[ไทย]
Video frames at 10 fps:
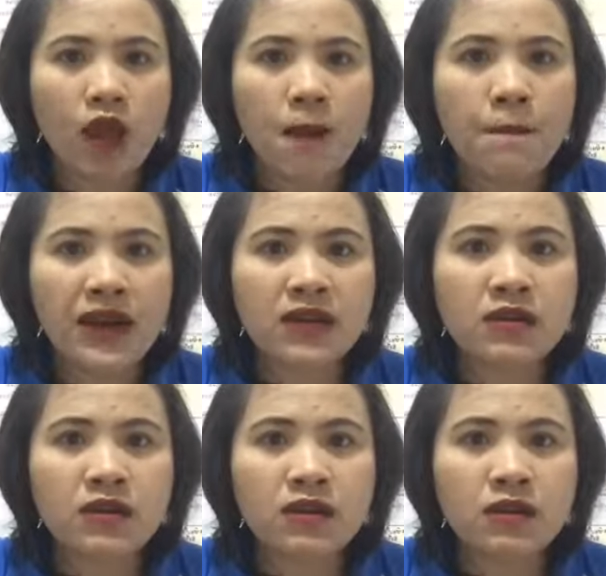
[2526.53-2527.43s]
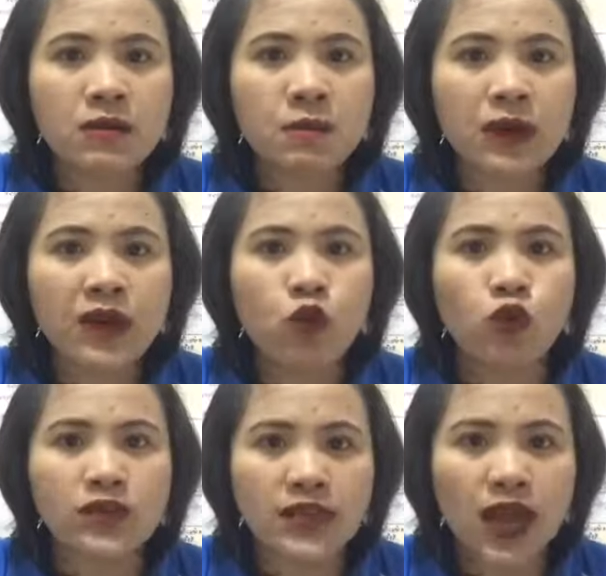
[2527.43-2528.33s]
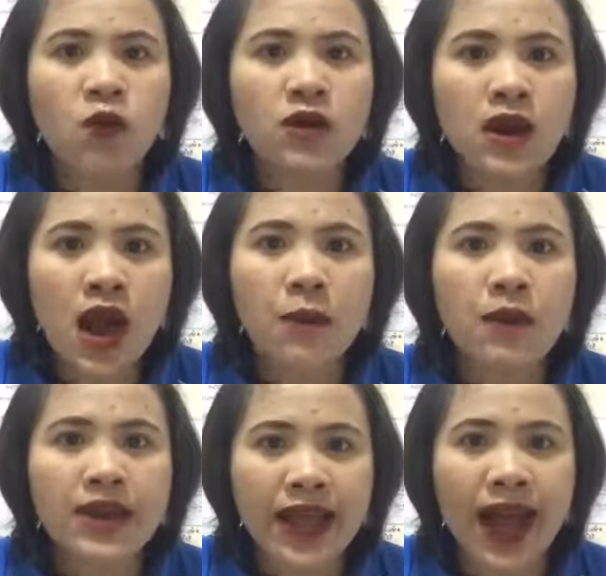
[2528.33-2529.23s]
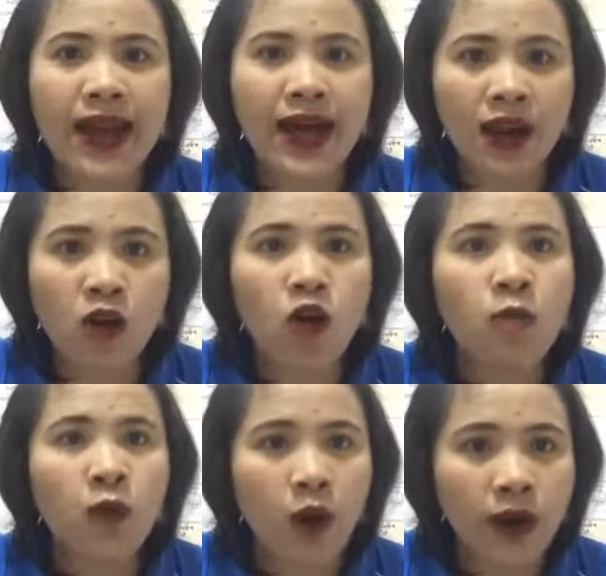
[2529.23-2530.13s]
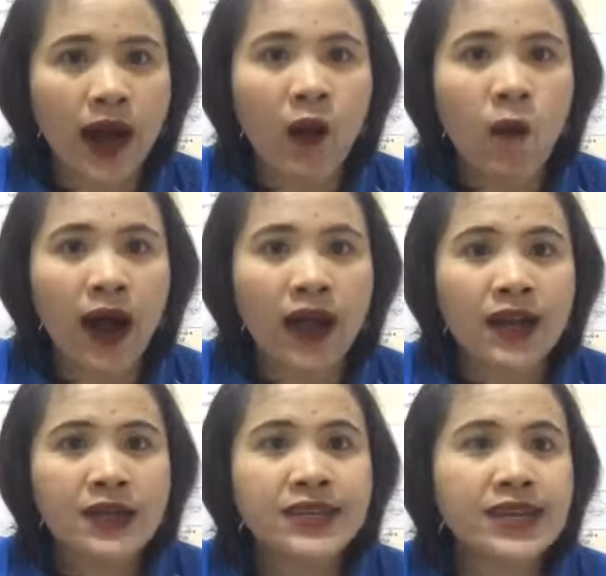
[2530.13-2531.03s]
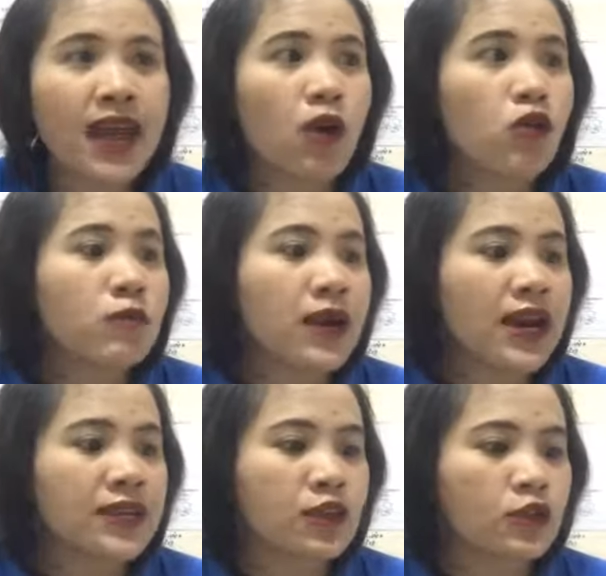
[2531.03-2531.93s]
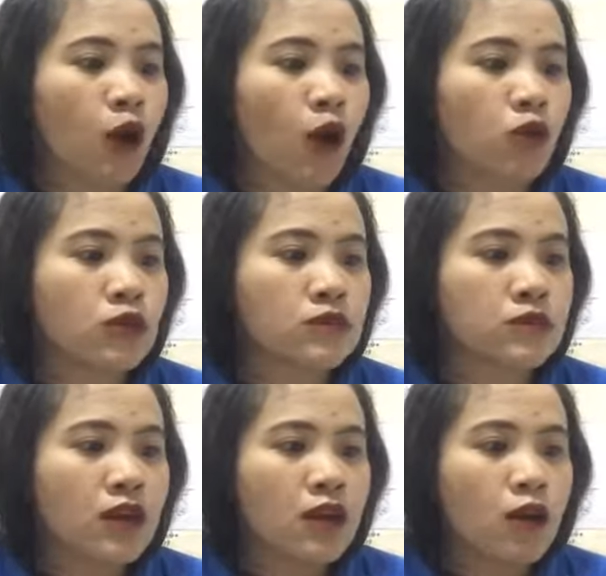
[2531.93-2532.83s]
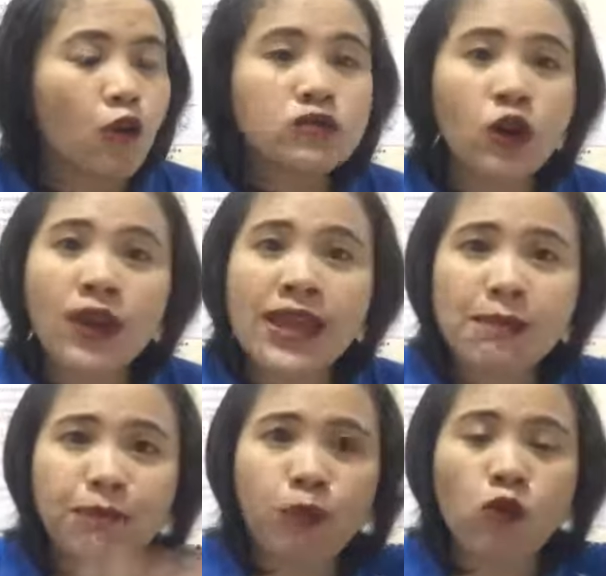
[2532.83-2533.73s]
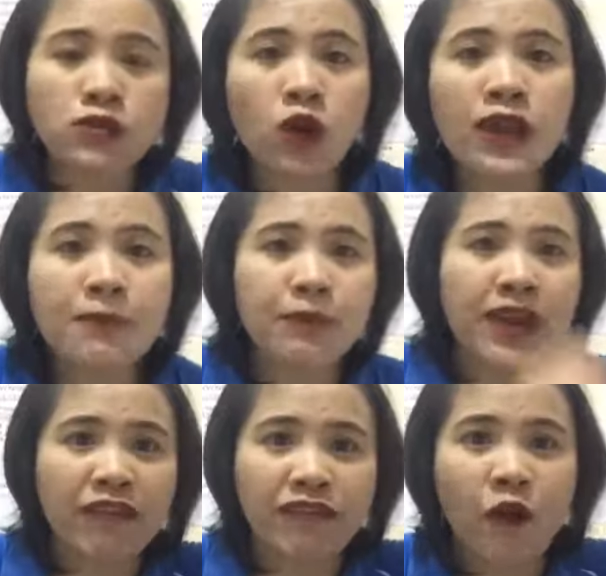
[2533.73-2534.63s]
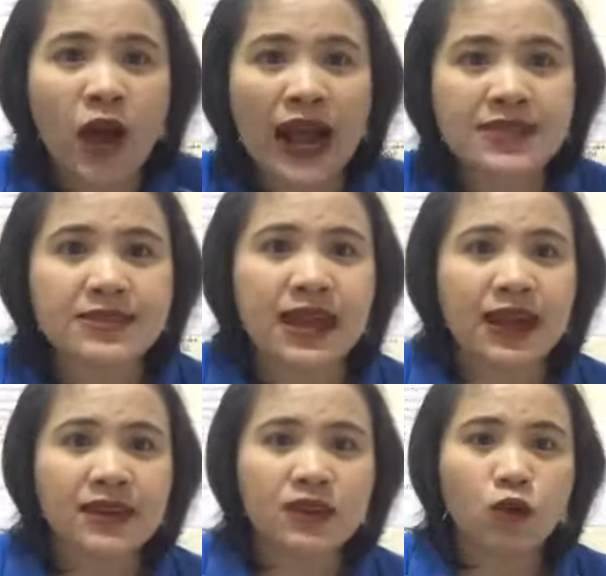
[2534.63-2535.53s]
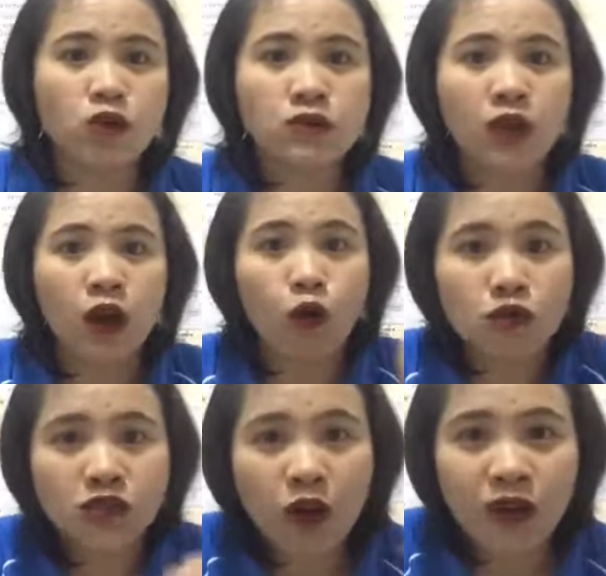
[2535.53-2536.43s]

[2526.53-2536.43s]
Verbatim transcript: มันมันอยู่ที่เราเลือกบริหารอารมณ์ของเราอ่ะยิ่งถ้าคุณเมื่อไหร่ท้อๆคุณคุณต้องรีบคุณต้องรีบเปลี่ยนโฟกัสนะคุณคุณต้อง